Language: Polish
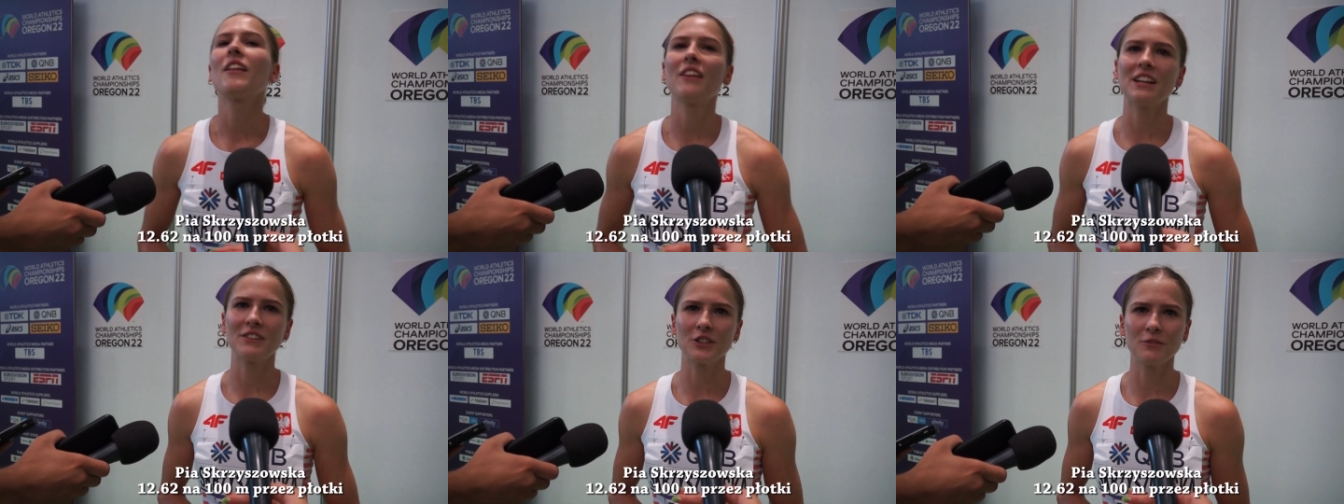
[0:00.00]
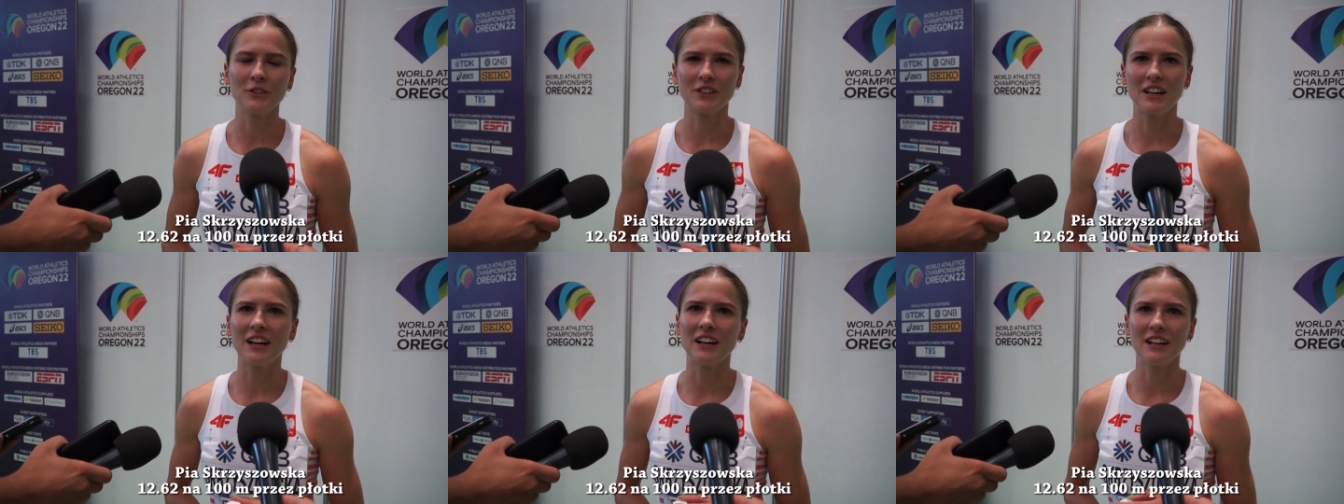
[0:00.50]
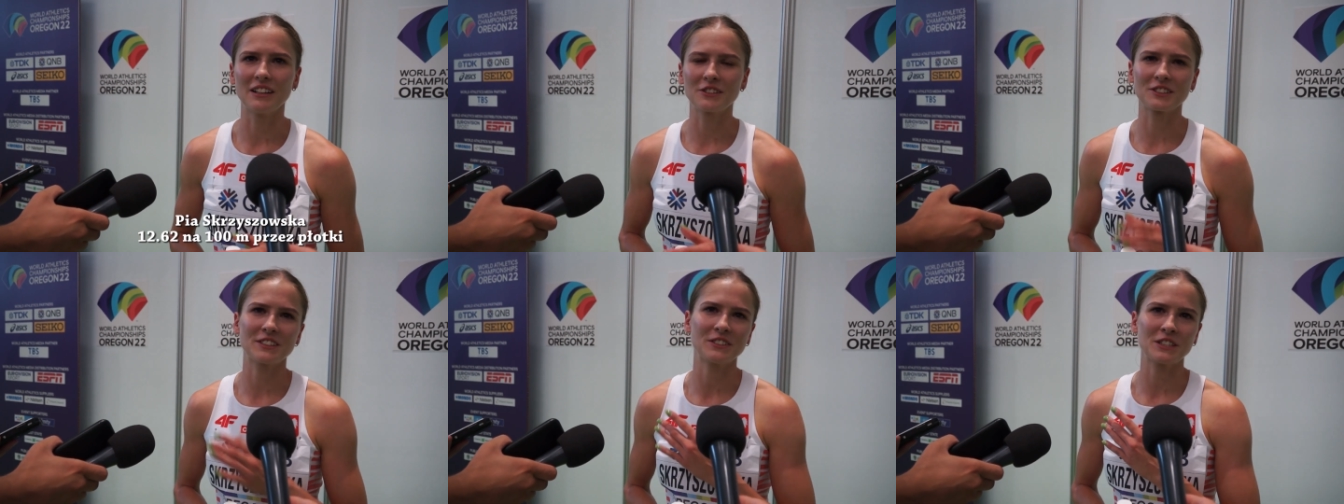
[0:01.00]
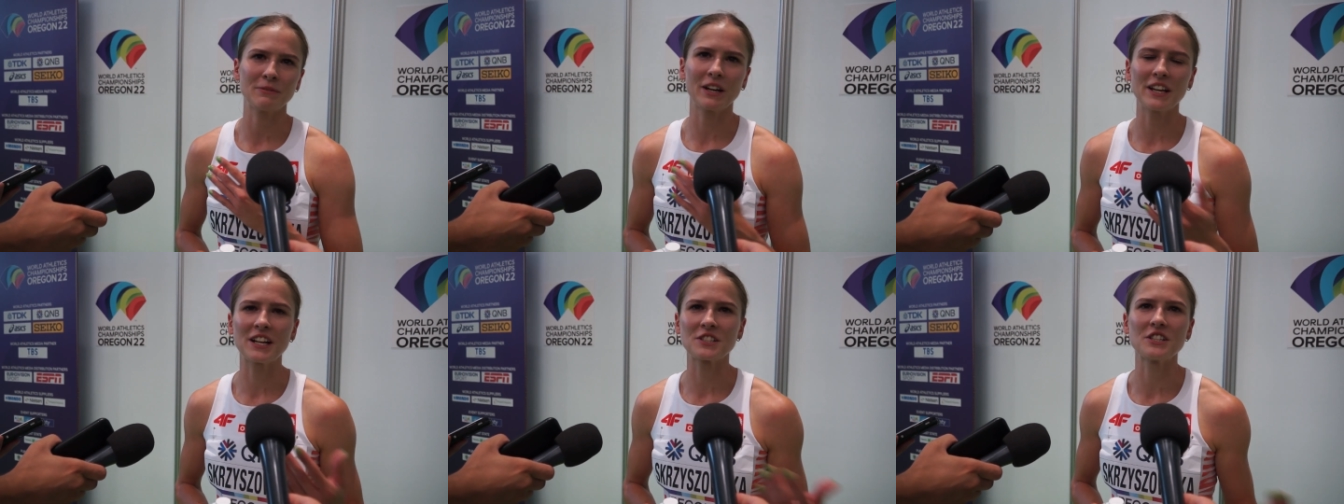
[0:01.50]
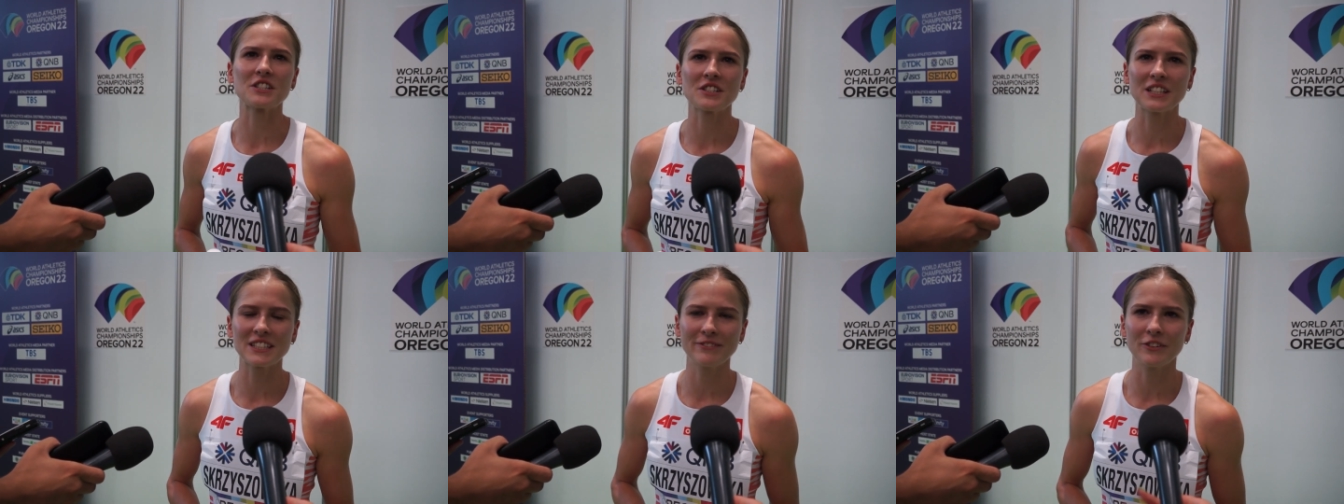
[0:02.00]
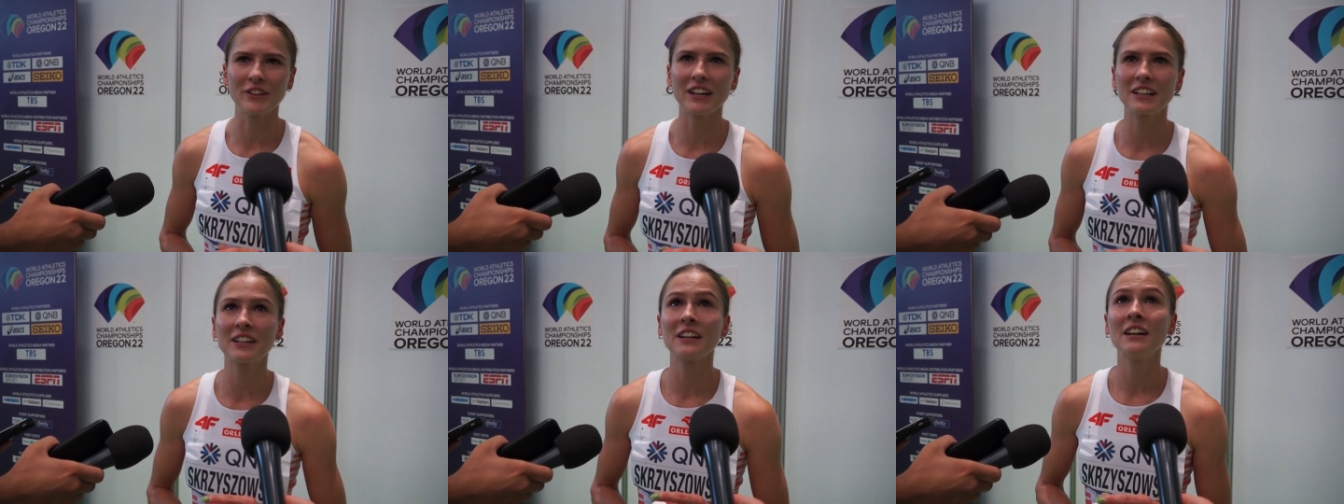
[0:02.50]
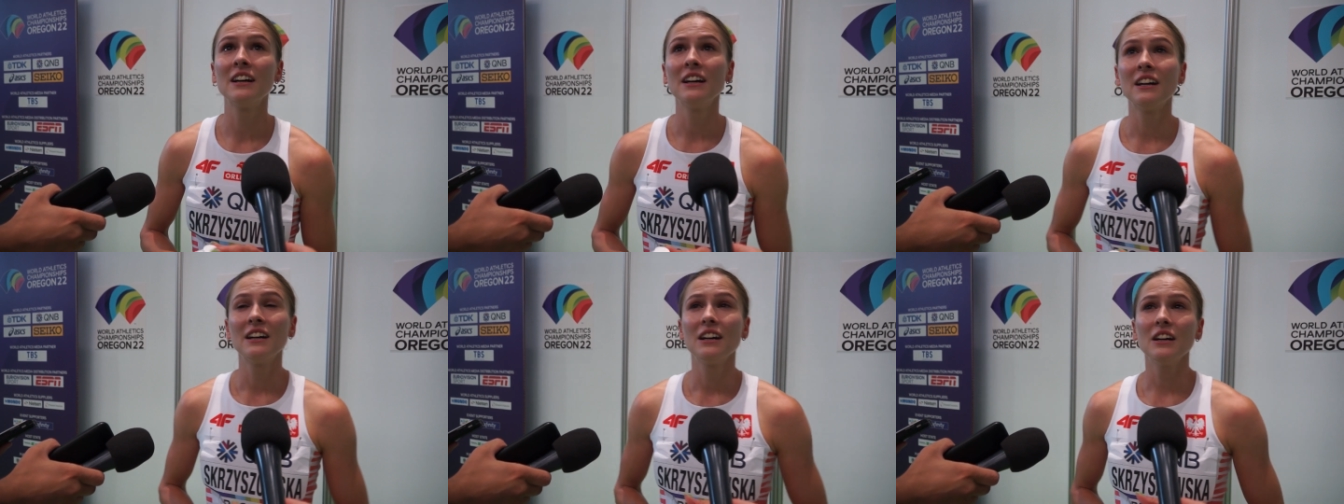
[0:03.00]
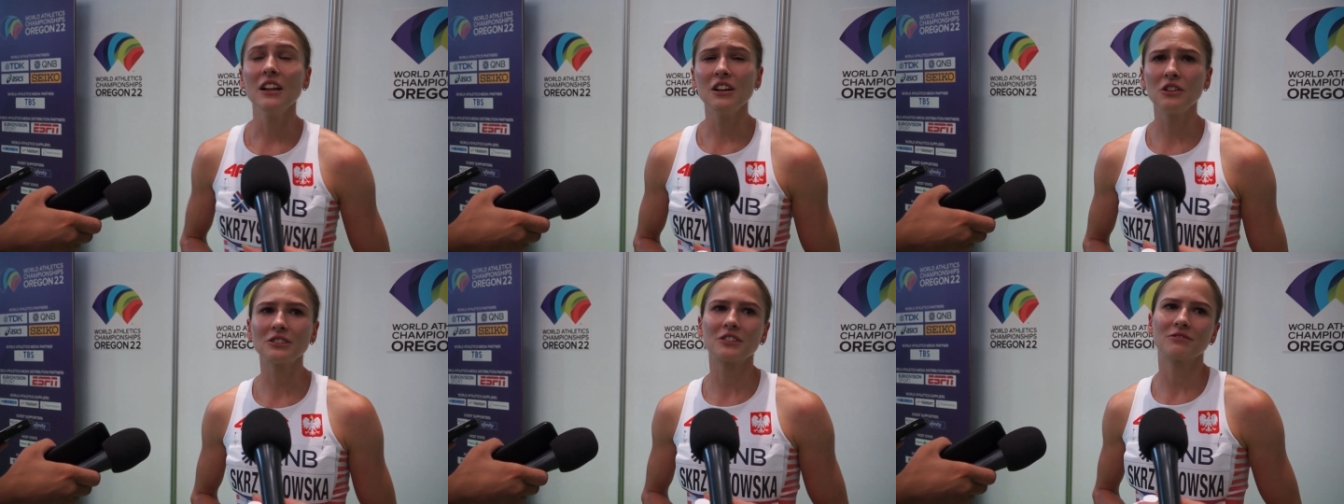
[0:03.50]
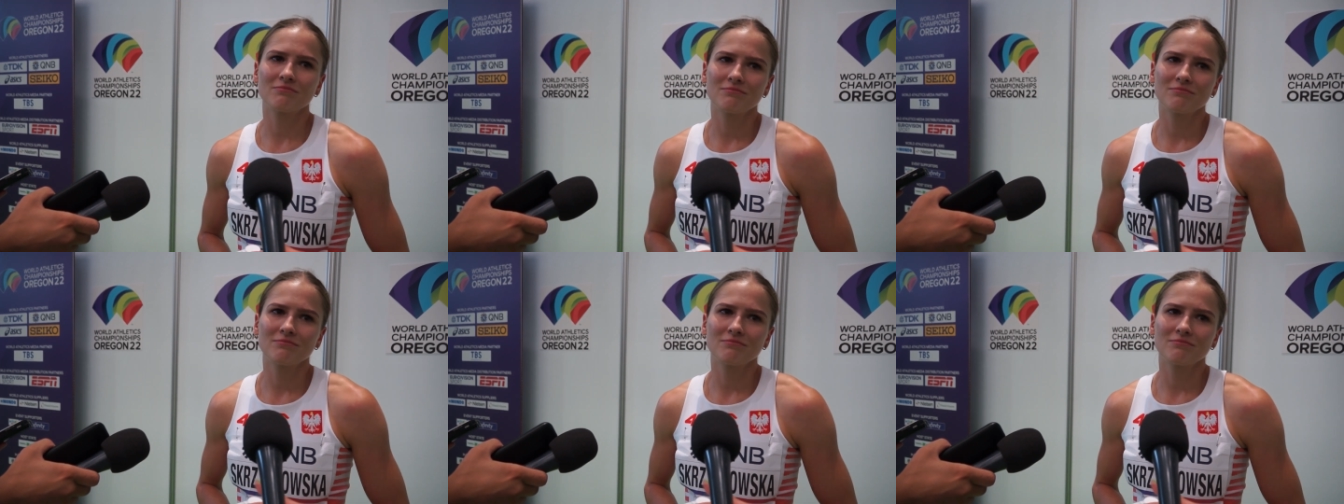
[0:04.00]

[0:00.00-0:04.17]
no ale wiadomo, na rozgrywce się biega inaczej niż na zawodach. No,